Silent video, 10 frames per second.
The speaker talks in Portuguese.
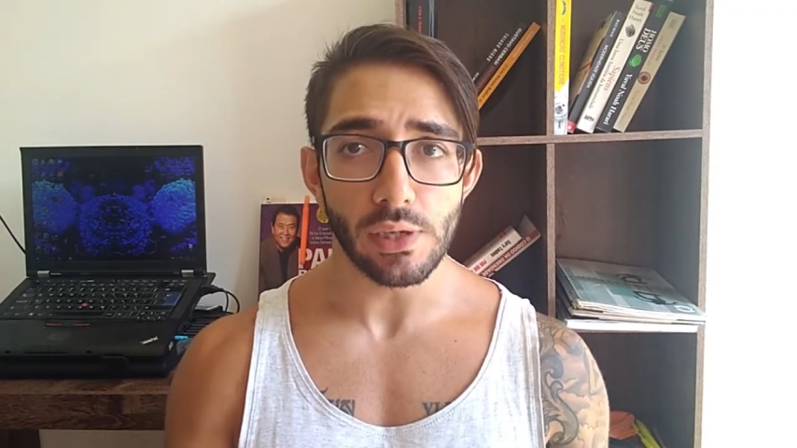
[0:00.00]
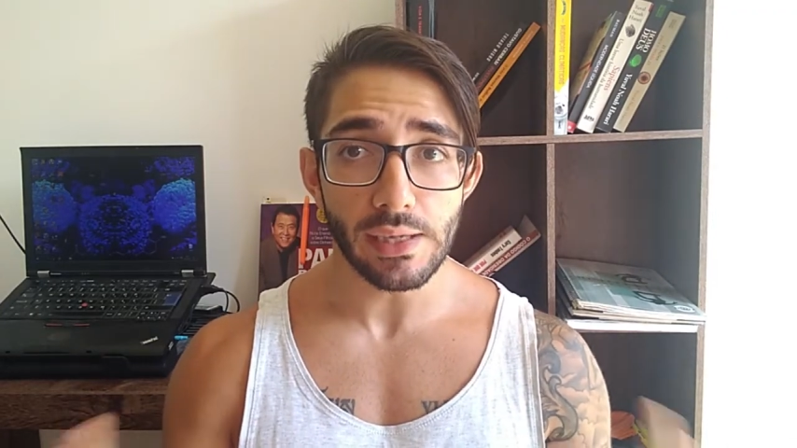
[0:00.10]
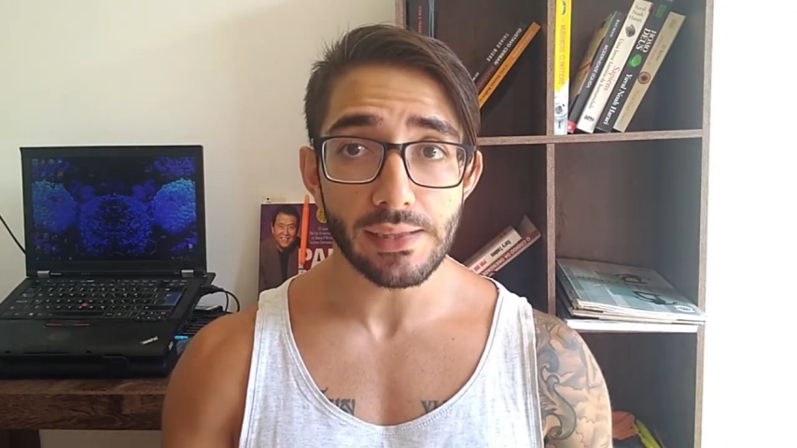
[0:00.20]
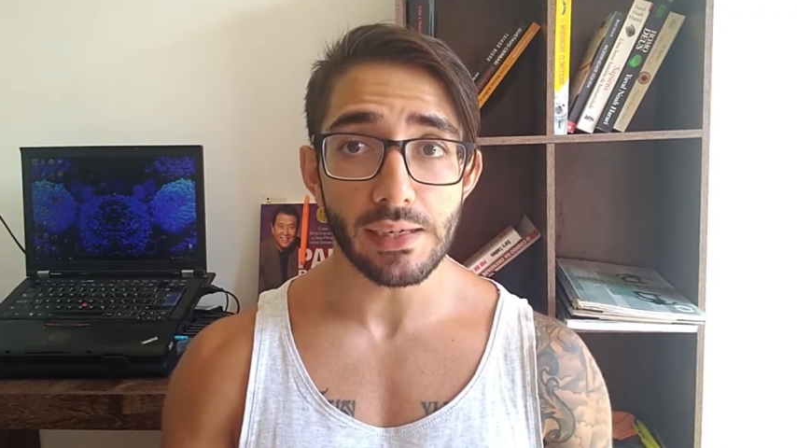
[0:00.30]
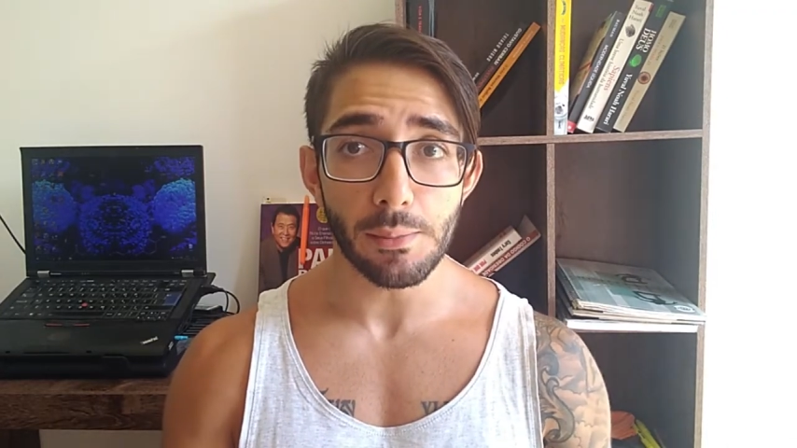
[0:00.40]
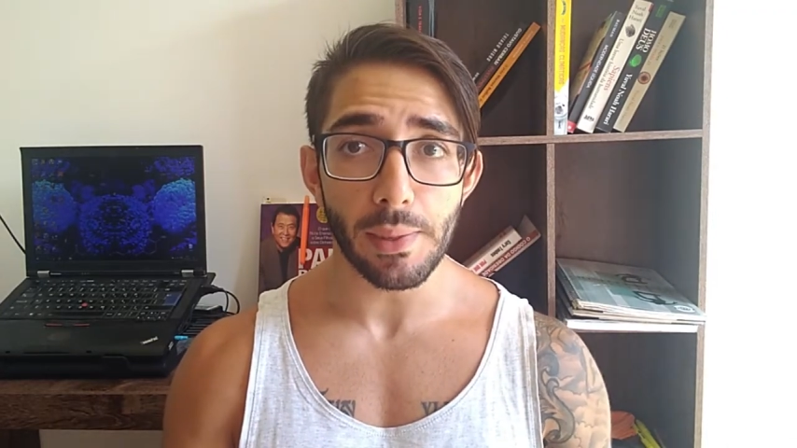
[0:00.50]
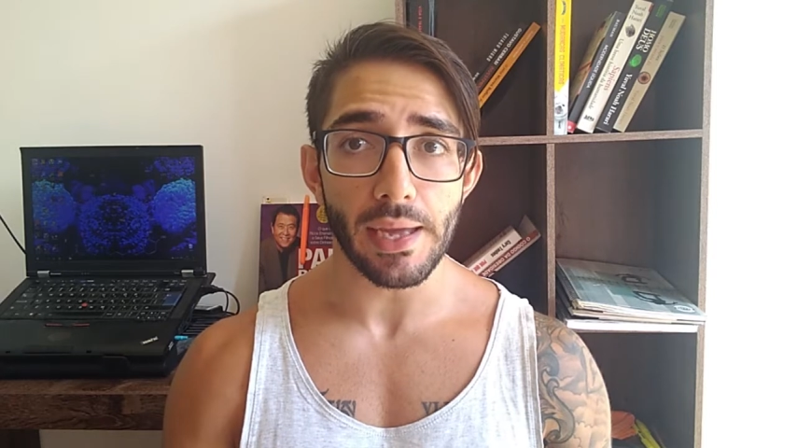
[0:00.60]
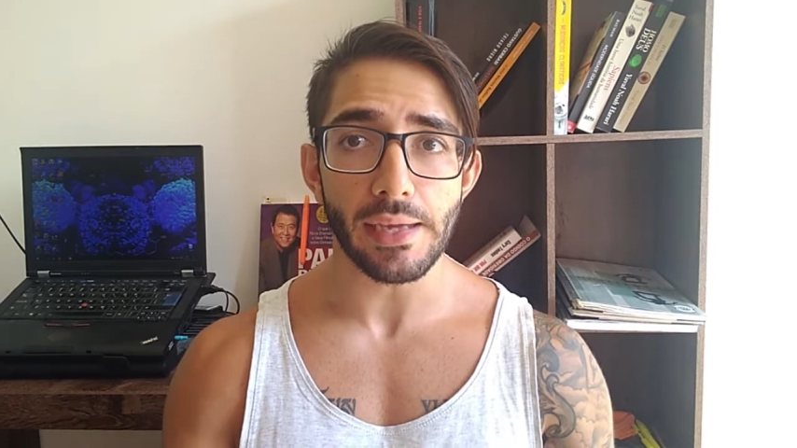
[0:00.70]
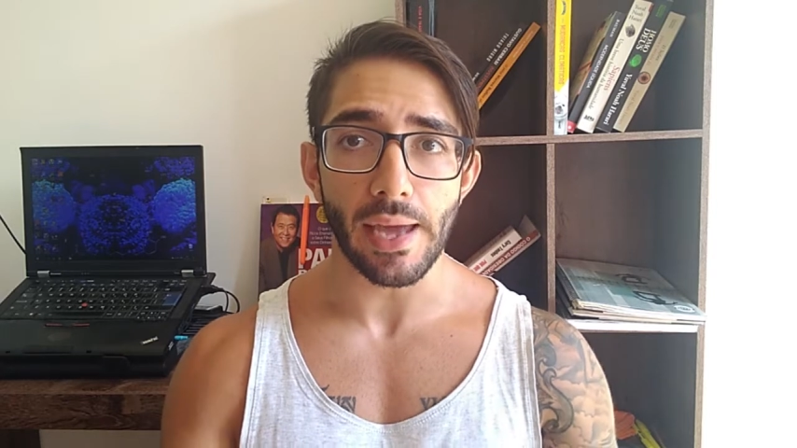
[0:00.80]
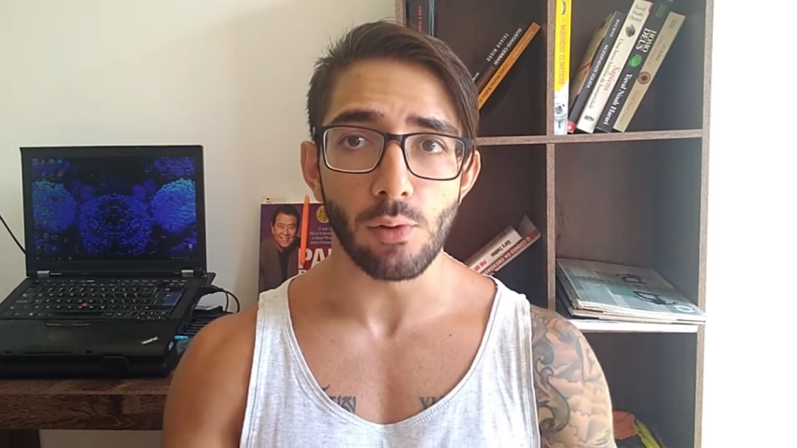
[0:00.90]
e
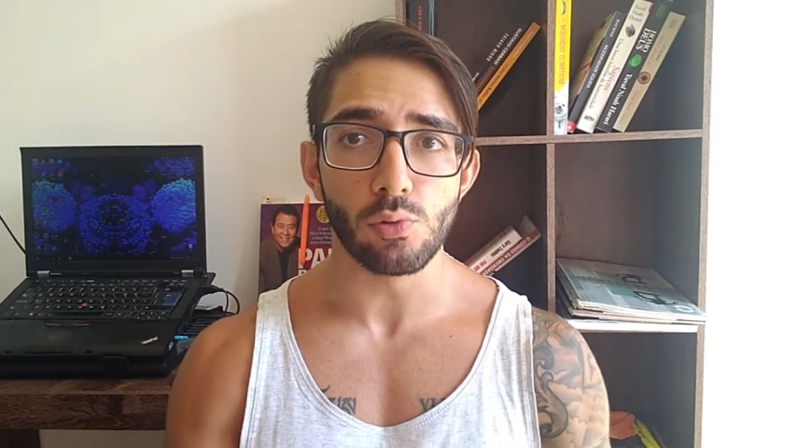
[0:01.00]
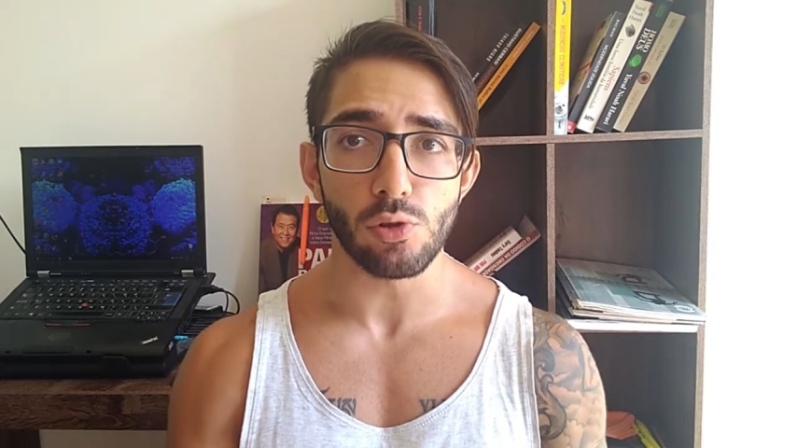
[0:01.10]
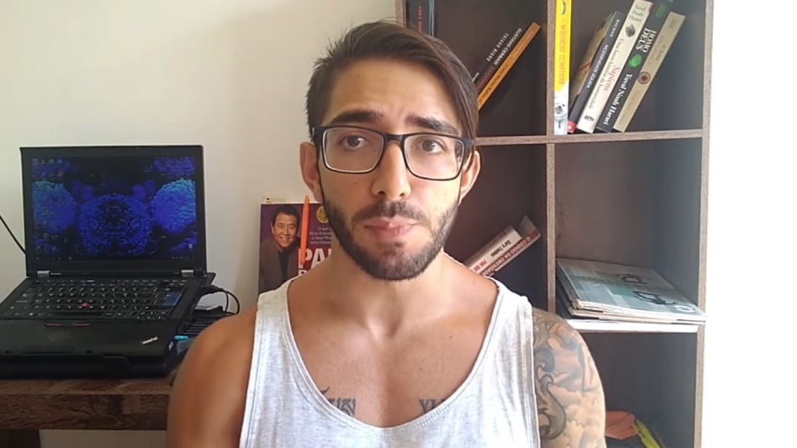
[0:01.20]
também é um dos